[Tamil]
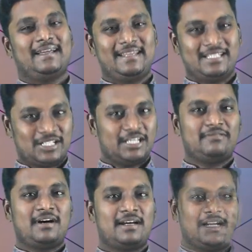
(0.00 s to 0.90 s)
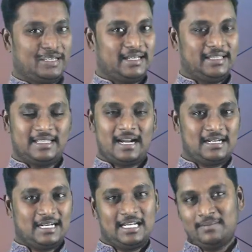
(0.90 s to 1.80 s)
அதை செய்வார் இந்த
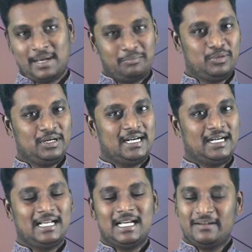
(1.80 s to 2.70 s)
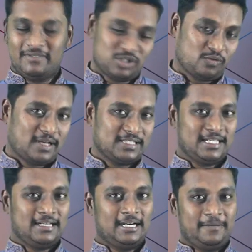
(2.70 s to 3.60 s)
நாட்களிலும் நம்புங்கள்
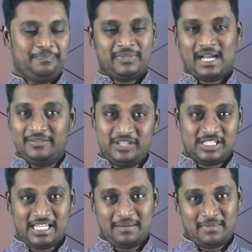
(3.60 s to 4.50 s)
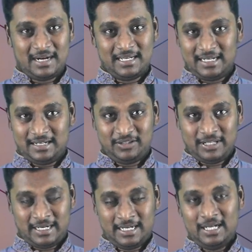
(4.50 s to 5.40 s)
விசுவாசியுங்கள் அதிசயமான
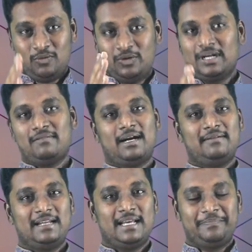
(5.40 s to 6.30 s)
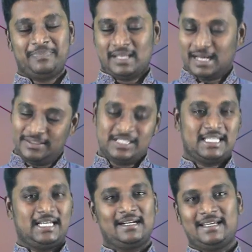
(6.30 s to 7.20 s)
கர்த்தர் உங்கள் வாழ்விலே
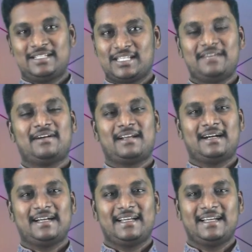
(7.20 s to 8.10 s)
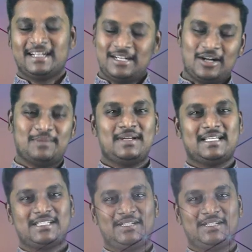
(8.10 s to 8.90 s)
அதிசயங்களை செய்வாராக காட் பிளஸ்